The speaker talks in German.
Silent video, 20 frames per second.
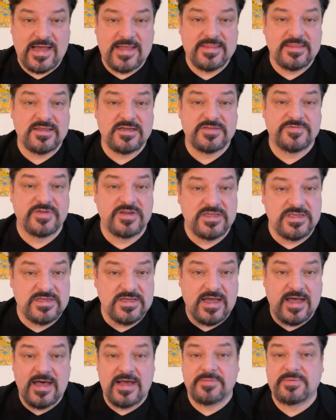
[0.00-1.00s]
anders, wenn
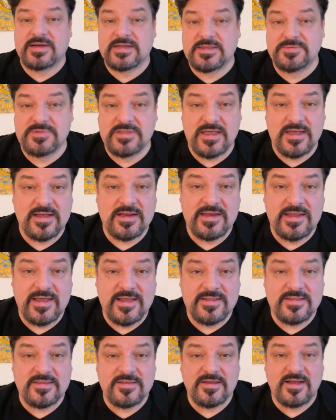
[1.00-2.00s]
ich arbeite mit einem
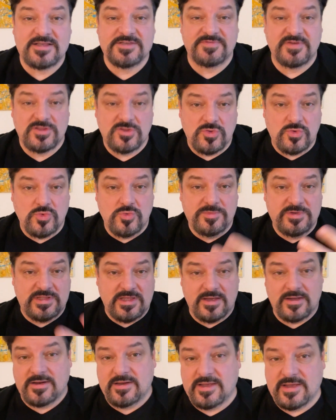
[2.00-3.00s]
Klient, als wenn du mit
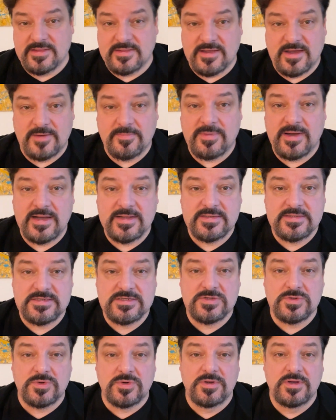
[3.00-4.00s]
einem Klient
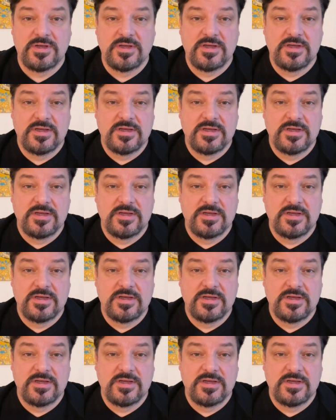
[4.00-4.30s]
arbeitest. So,